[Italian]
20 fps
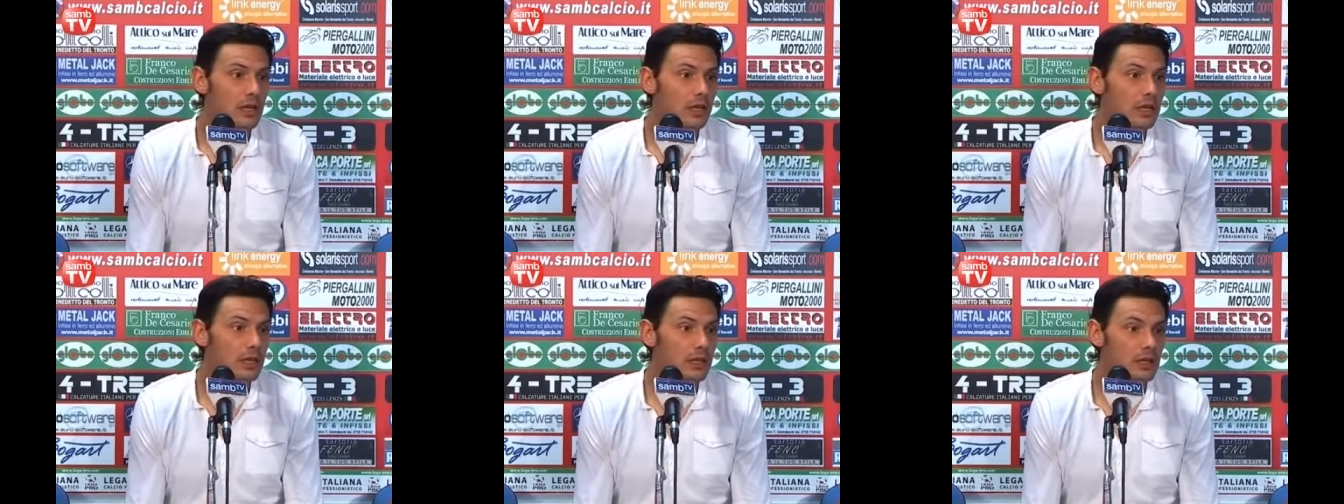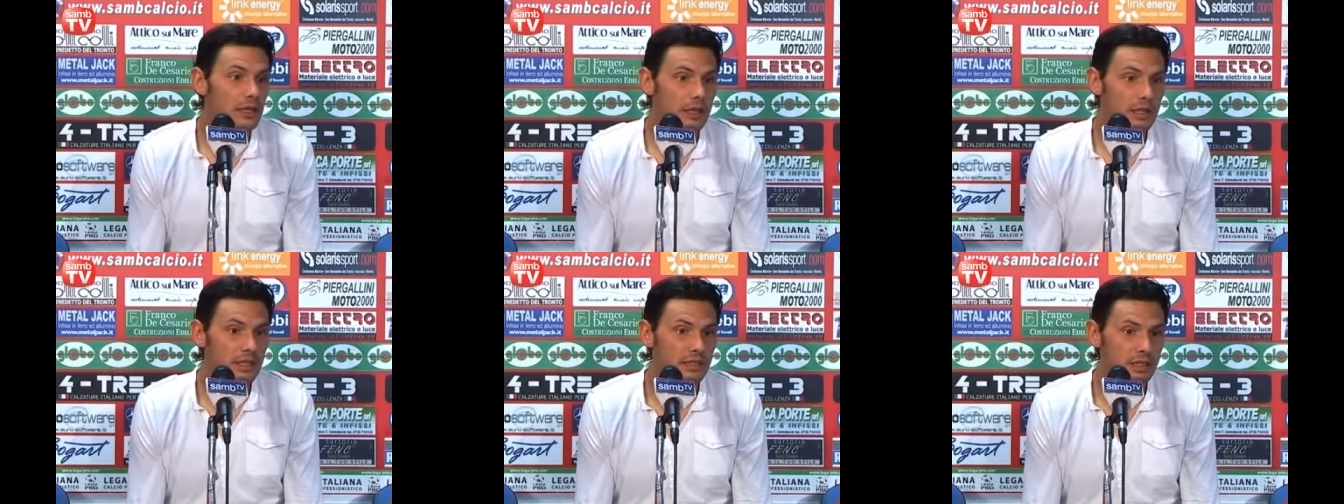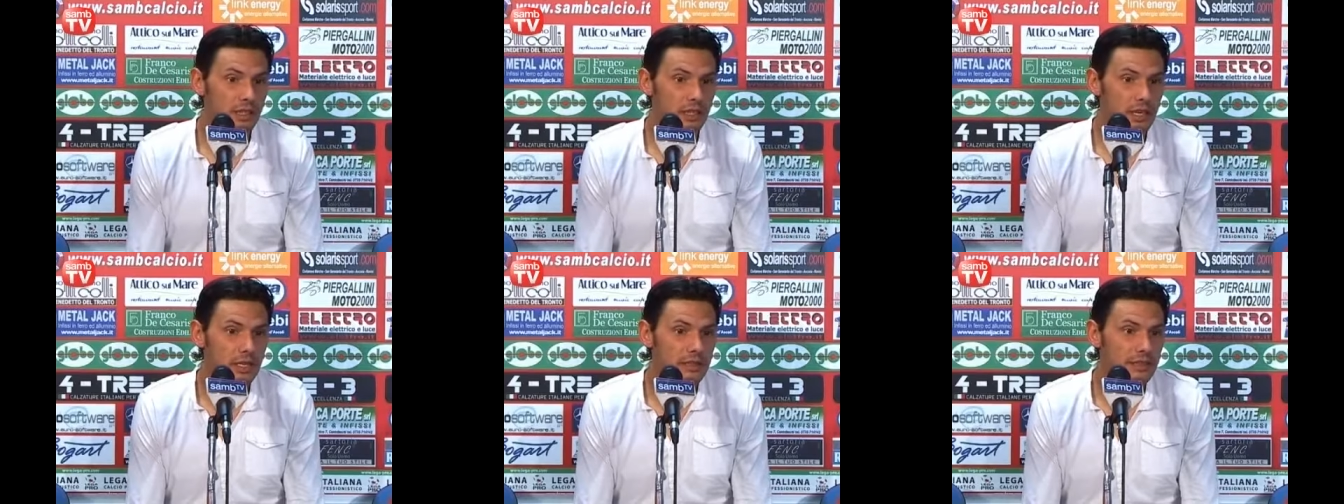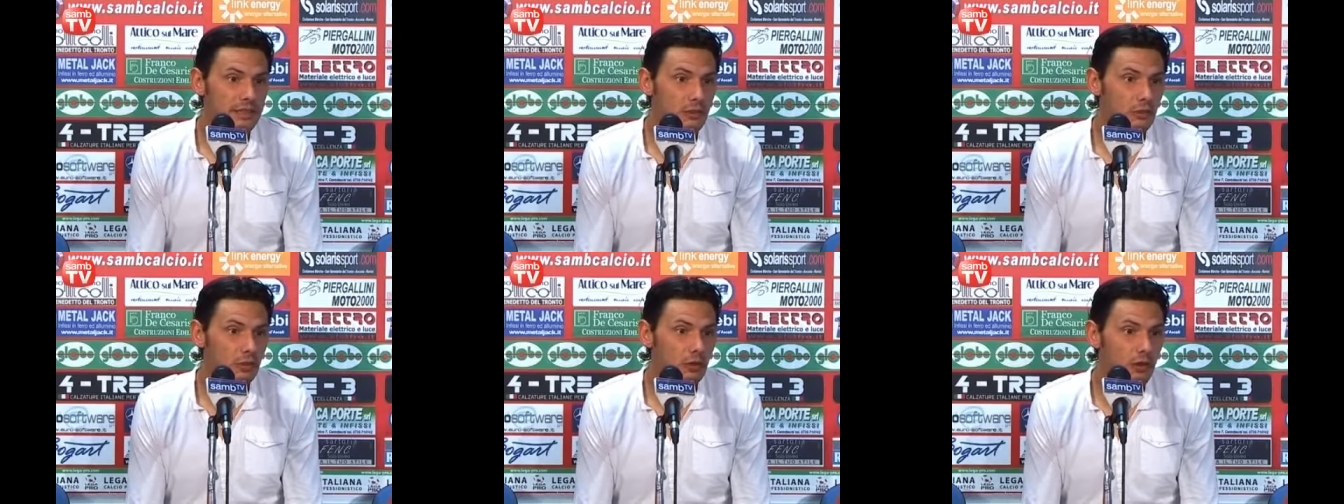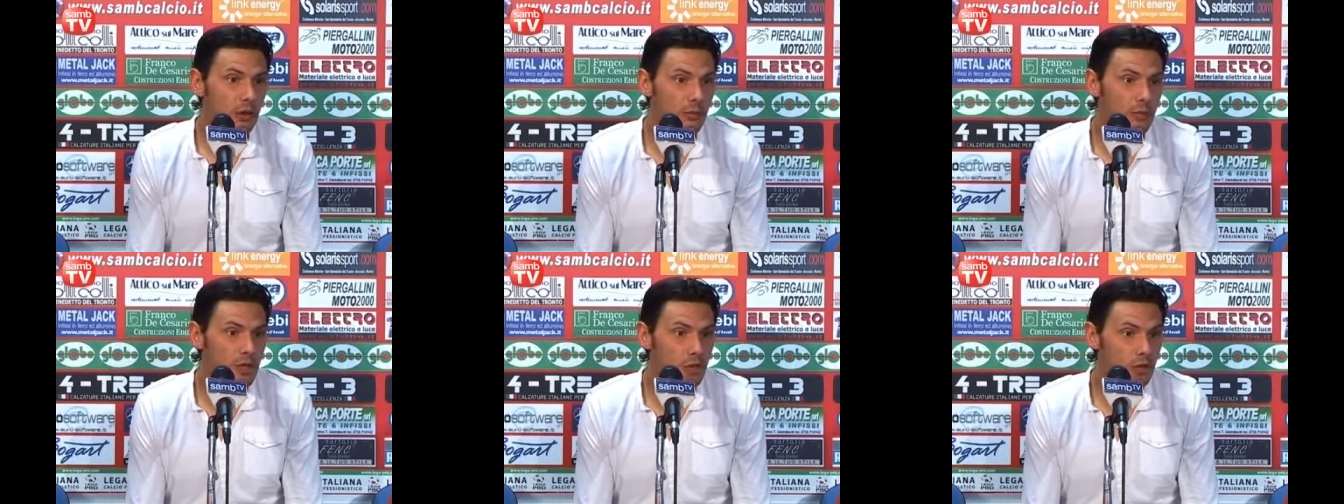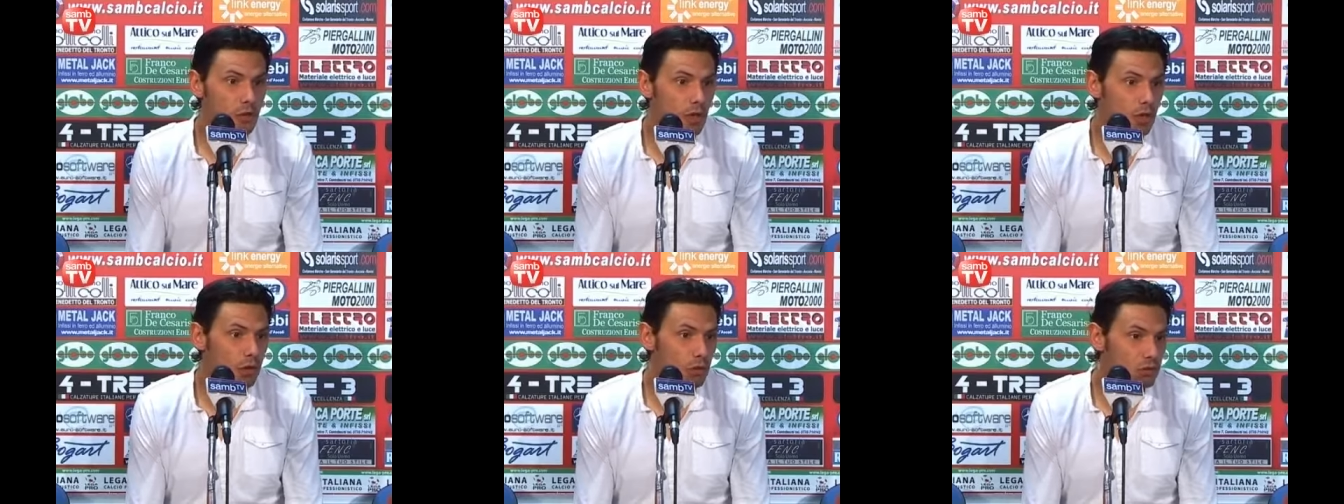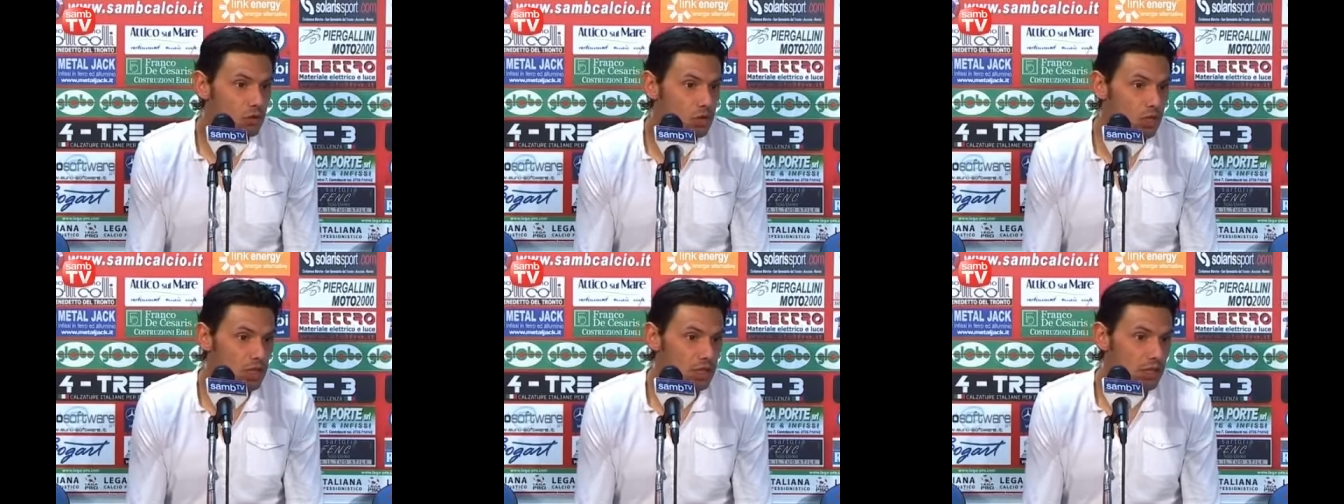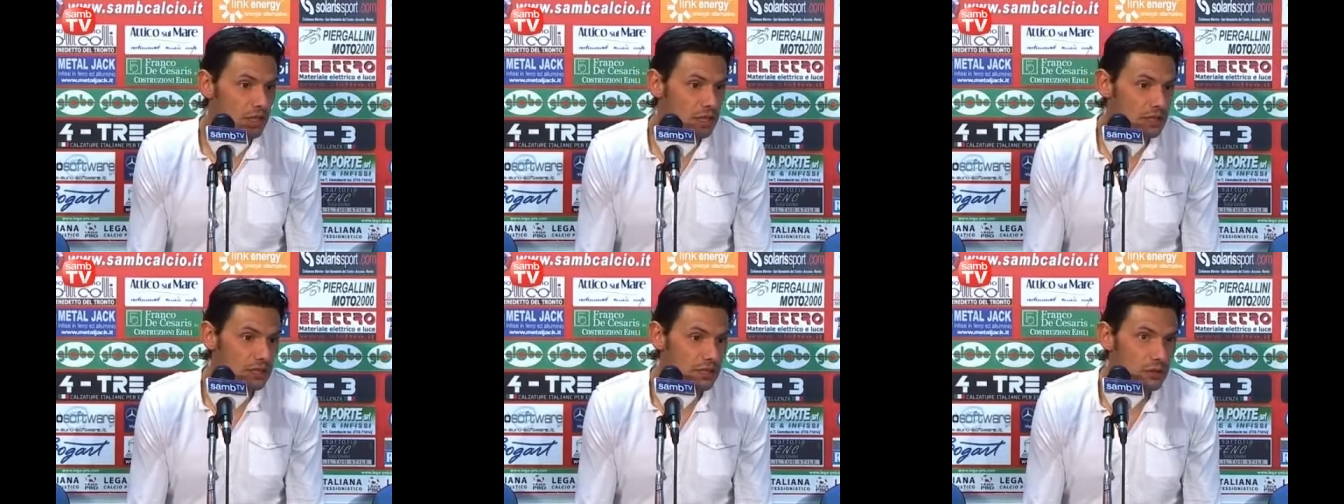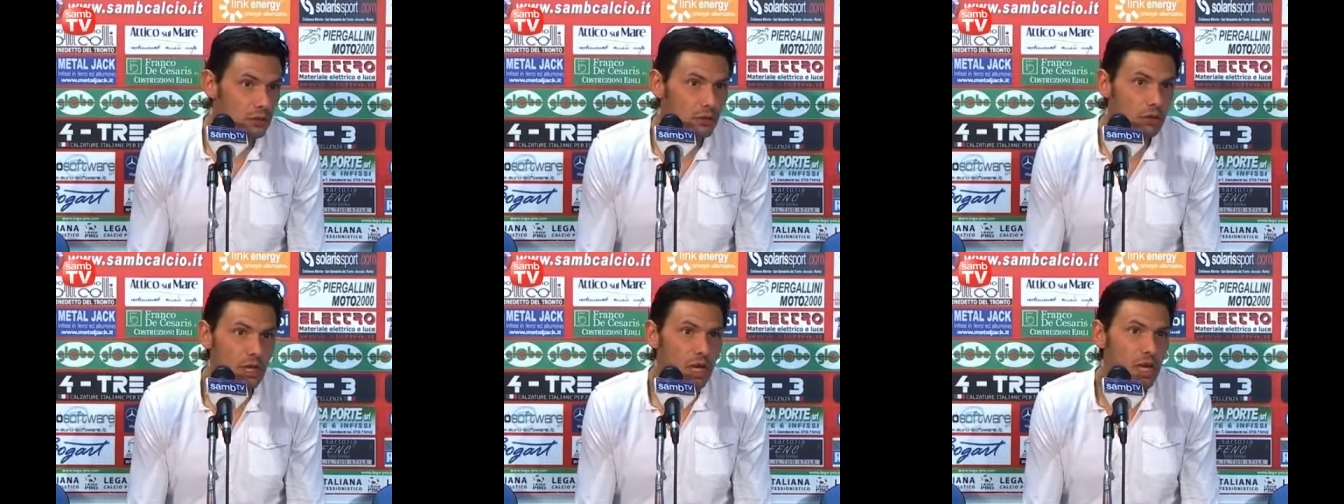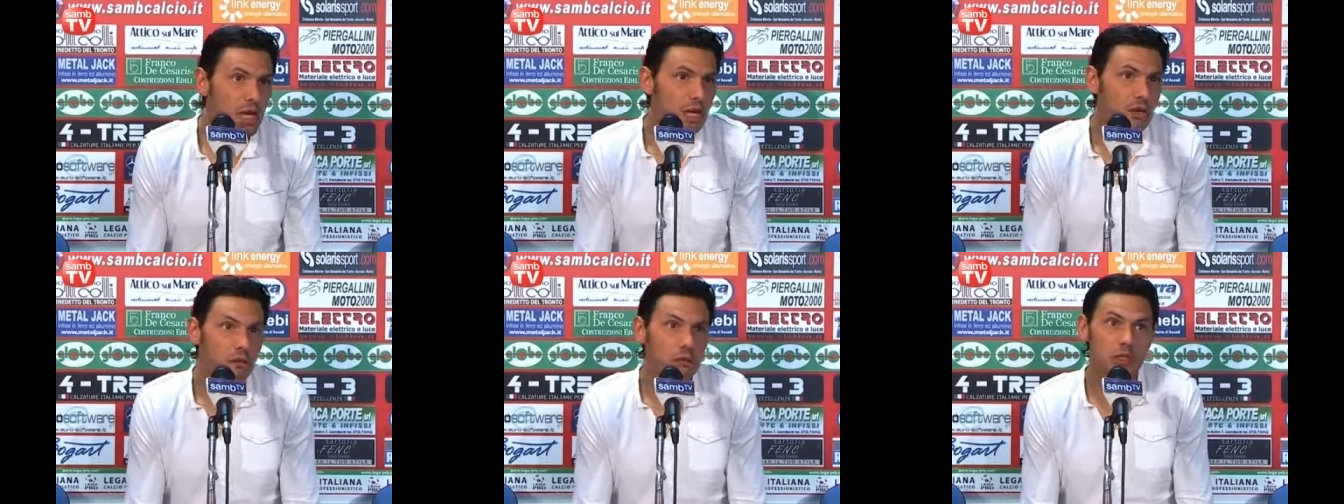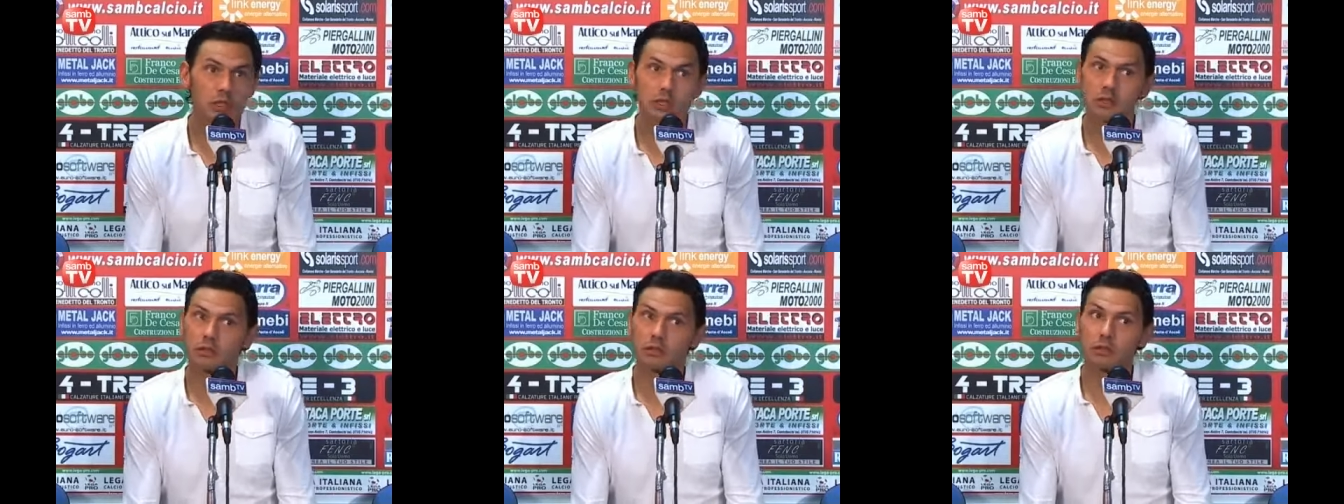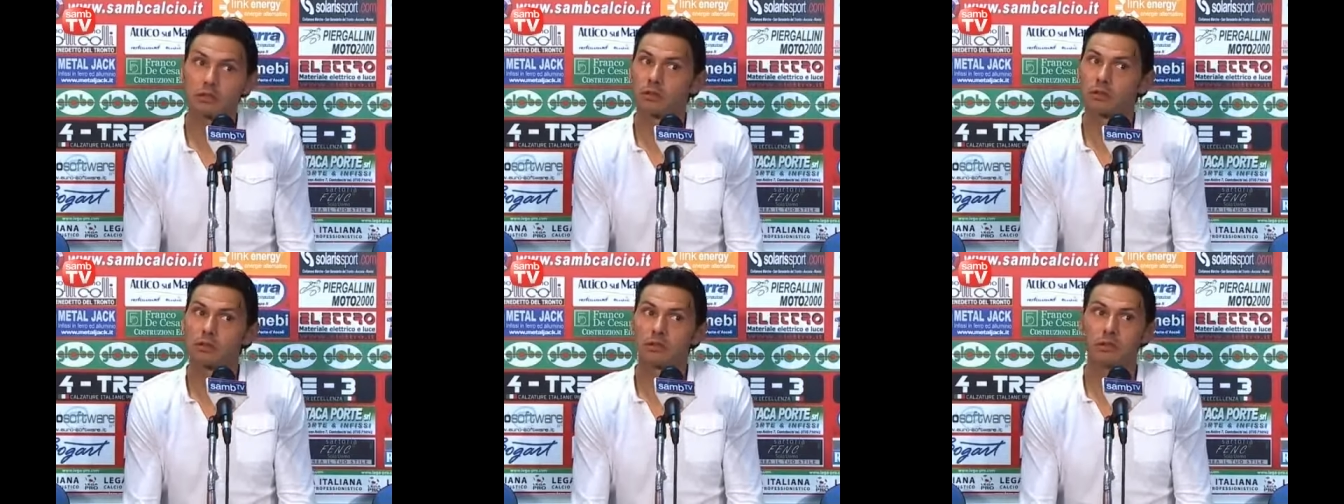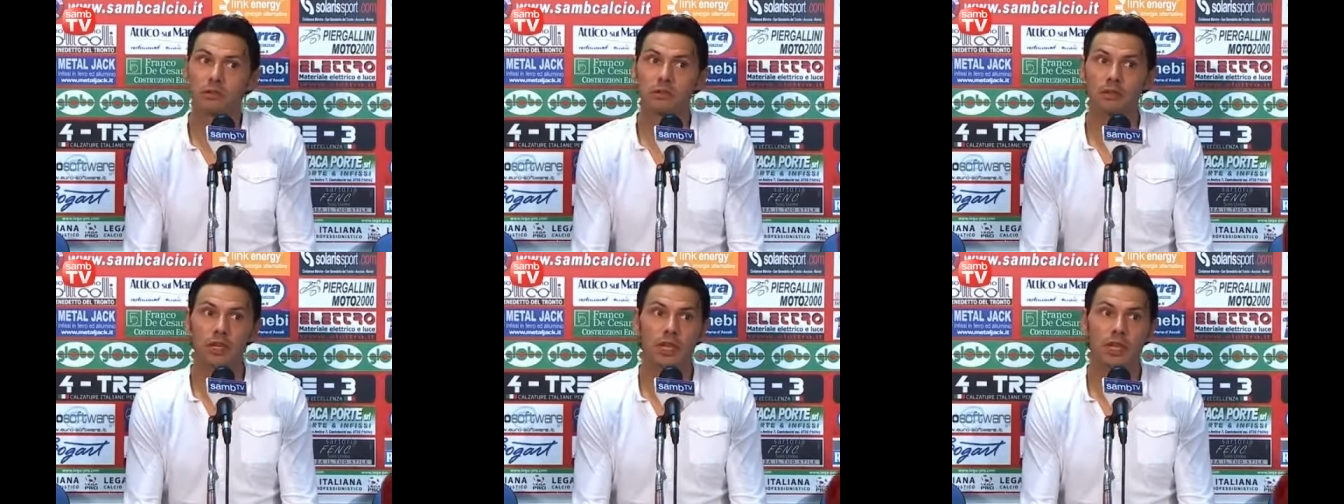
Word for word: eh, rassegnazione, una maggiore concentrazione questo